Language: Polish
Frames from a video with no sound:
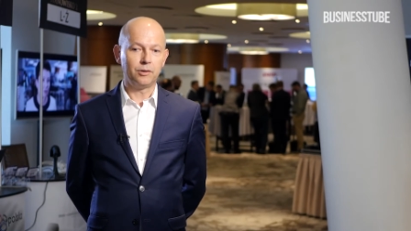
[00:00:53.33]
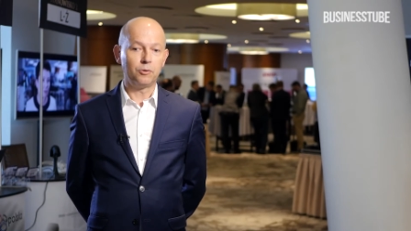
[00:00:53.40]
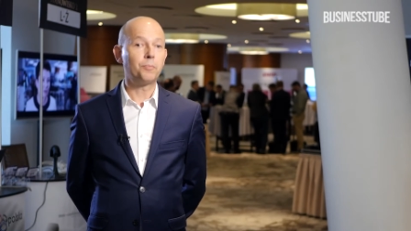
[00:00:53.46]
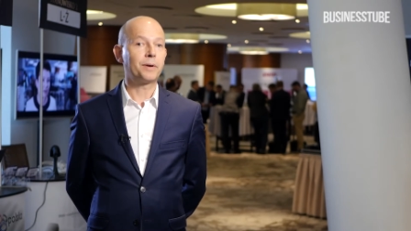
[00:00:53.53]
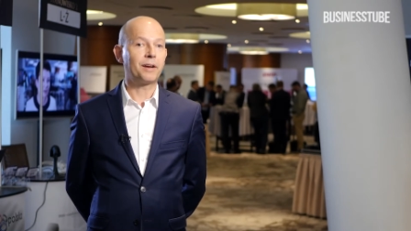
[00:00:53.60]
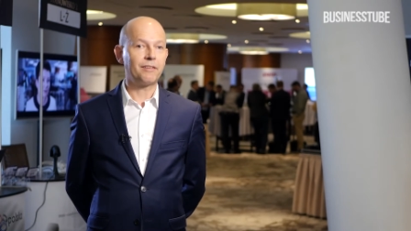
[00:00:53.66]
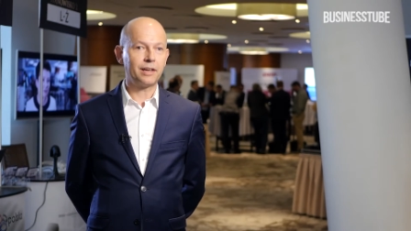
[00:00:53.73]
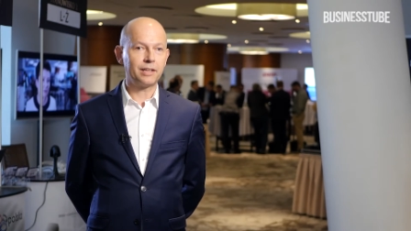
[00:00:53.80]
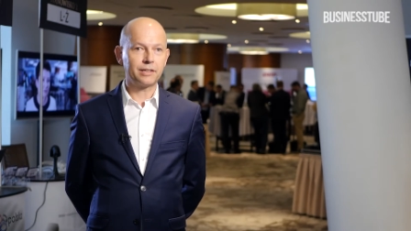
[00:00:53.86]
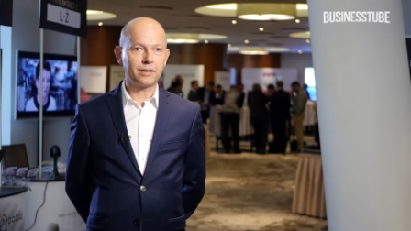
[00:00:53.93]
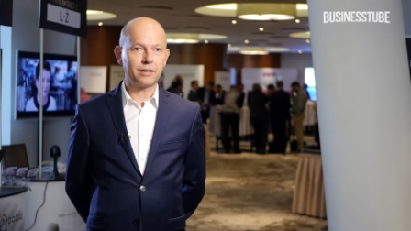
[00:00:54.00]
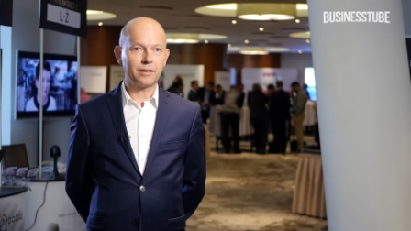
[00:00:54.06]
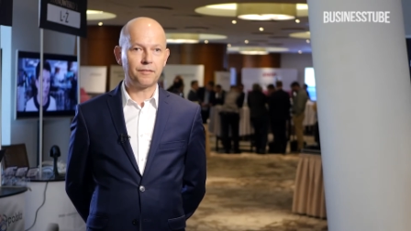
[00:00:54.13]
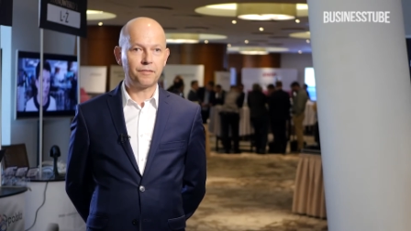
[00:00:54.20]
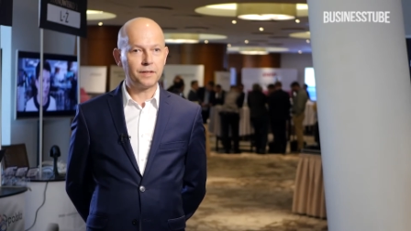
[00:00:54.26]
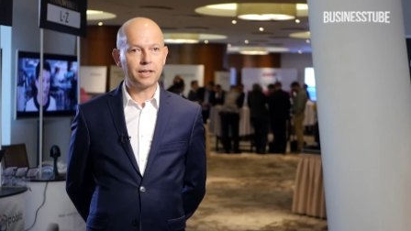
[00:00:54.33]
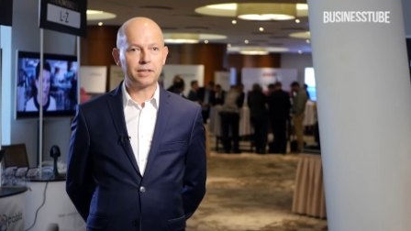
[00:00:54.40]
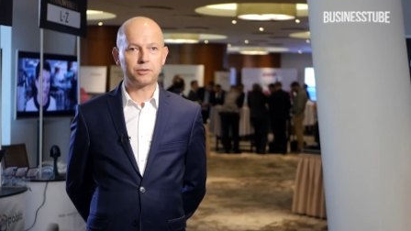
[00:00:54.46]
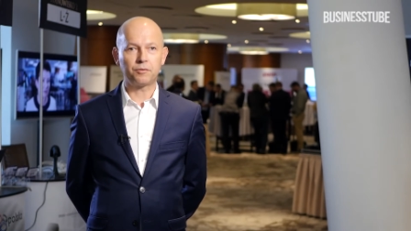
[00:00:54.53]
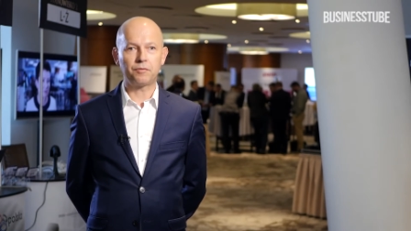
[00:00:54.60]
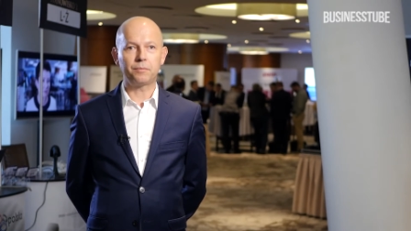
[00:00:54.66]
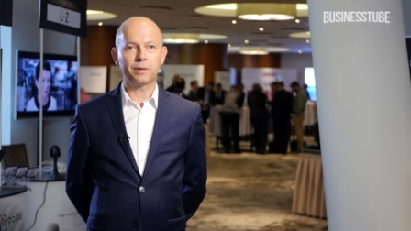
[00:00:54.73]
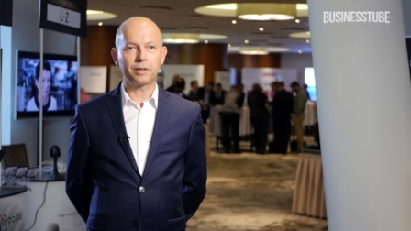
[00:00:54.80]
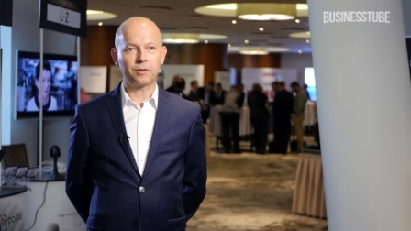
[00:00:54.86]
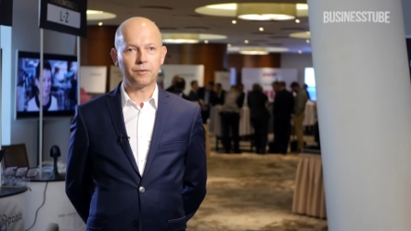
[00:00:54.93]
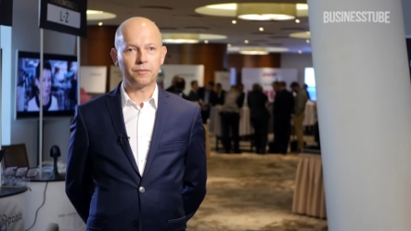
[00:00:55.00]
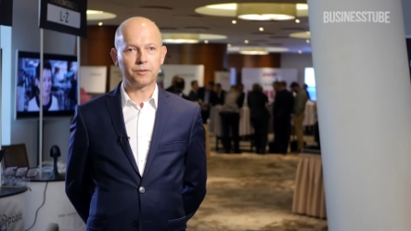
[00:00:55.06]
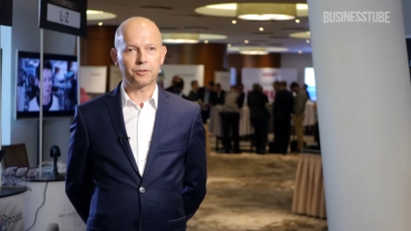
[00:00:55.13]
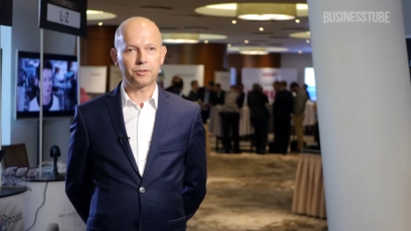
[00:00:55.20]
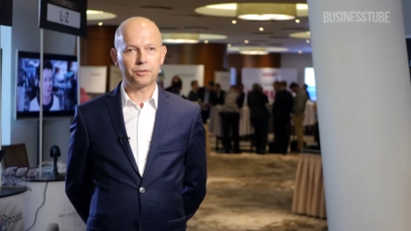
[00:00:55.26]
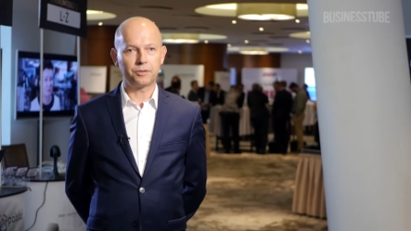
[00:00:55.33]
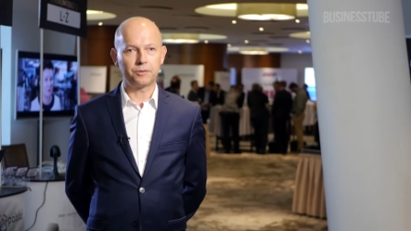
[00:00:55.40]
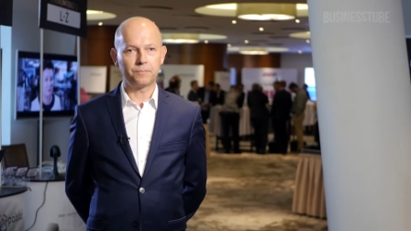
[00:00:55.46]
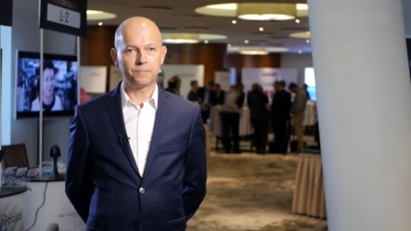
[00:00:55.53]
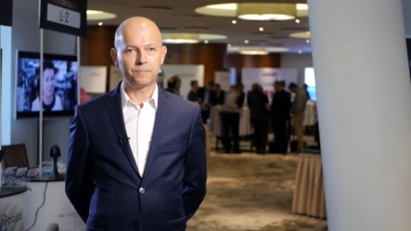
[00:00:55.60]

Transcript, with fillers: uprawiania finansów i bankowości.